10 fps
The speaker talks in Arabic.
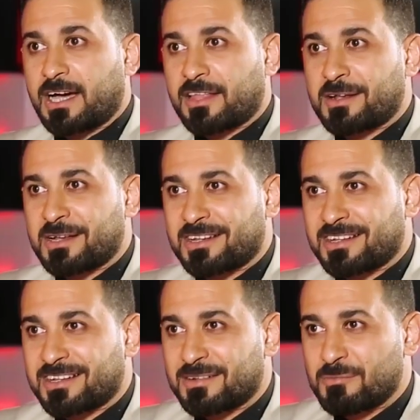لهذا
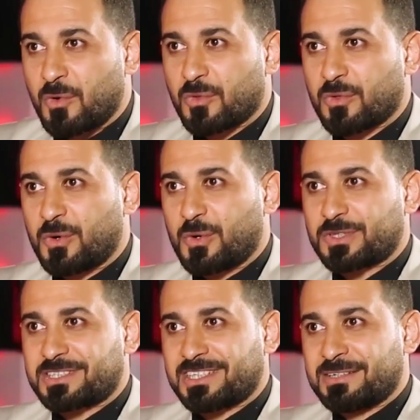الموضوع
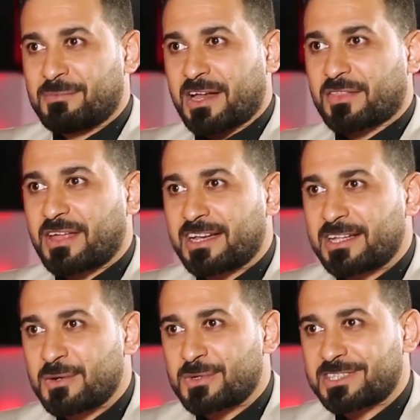وأنت اللي محرضة
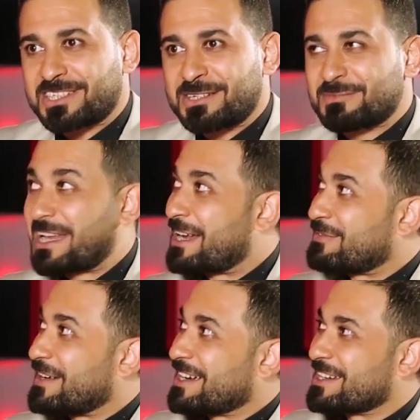عليه وأنت اللي مطلع
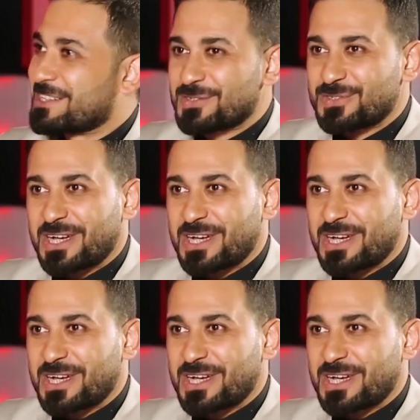الفنانين